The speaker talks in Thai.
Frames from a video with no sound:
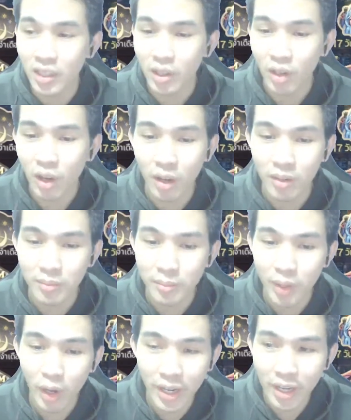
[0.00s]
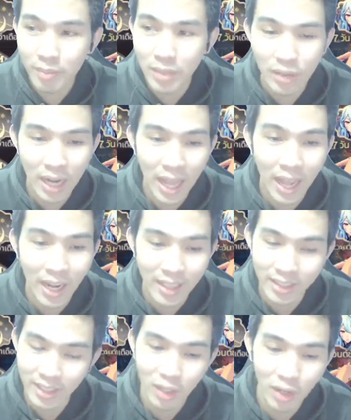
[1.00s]
ก็ไม่ค่อยได้มีเวลาเล่น
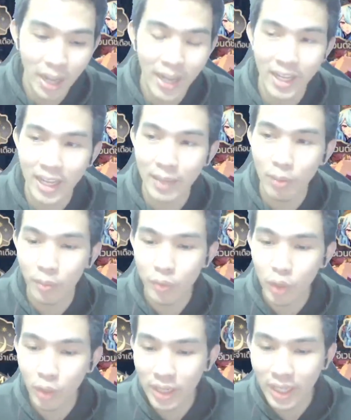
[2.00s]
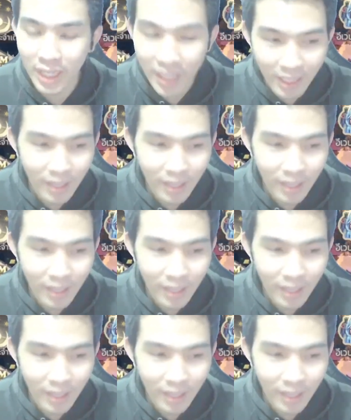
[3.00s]
สักเท่าไหร่นะครับผมส่วนวันนี้